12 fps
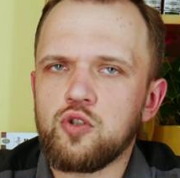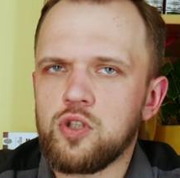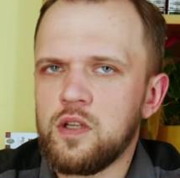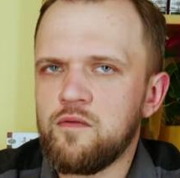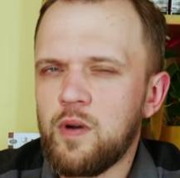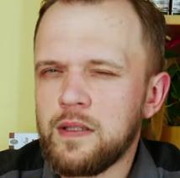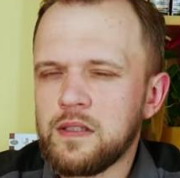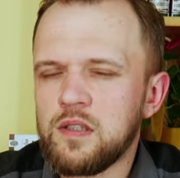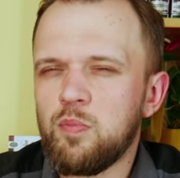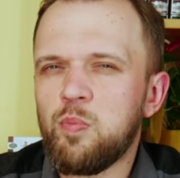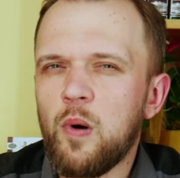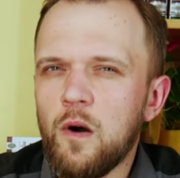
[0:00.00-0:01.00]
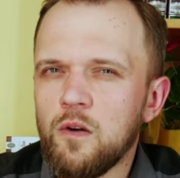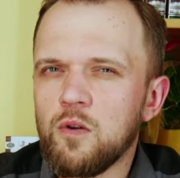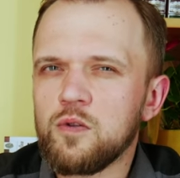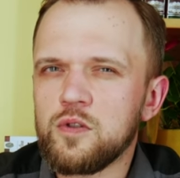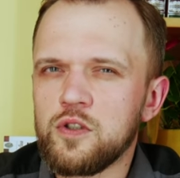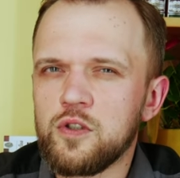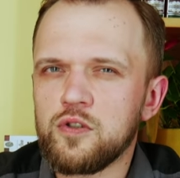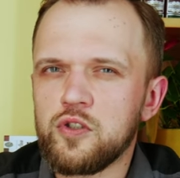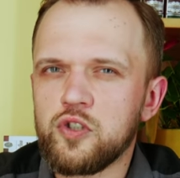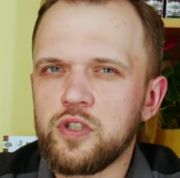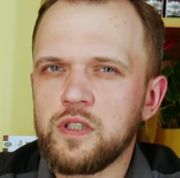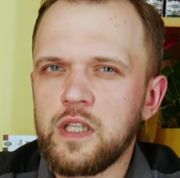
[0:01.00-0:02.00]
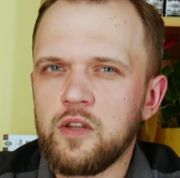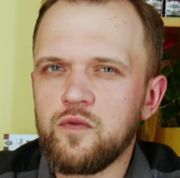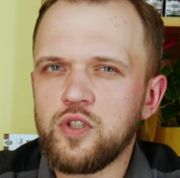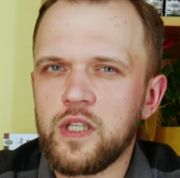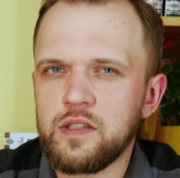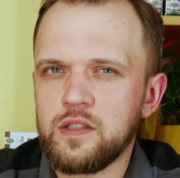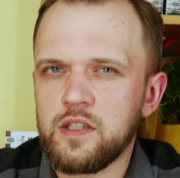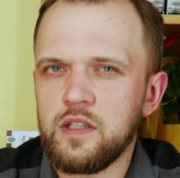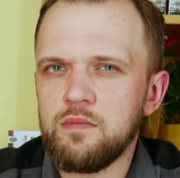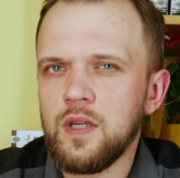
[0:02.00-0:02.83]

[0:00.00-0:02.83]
czyli władcy po roku 1320,